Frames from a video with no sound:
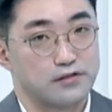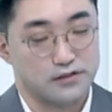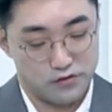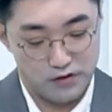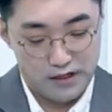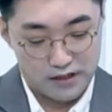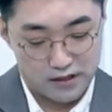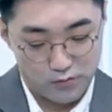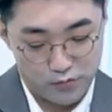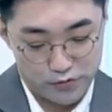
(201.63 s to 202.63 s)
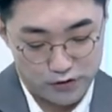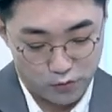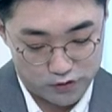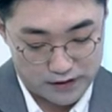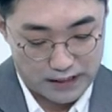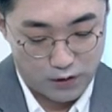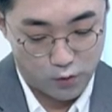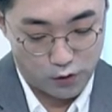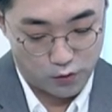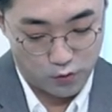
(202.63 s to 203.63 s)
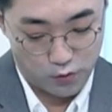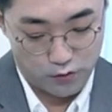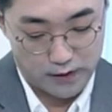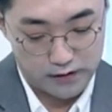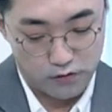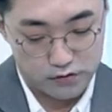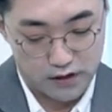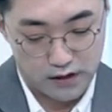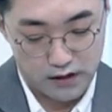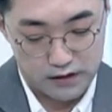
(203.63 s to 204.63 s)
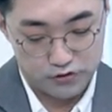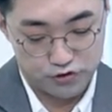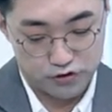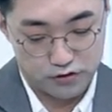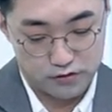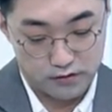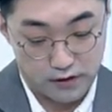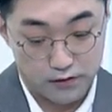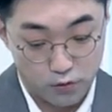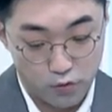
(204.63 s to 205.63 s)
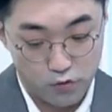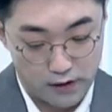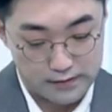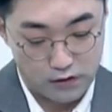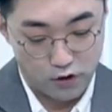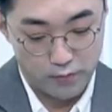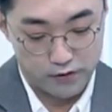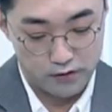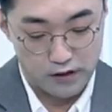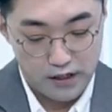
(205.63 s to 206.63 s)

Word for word: 그래서 그런 부분들이 동시에 나오고 있고 만약 여기에 인수전에 성공을 한다고 하면은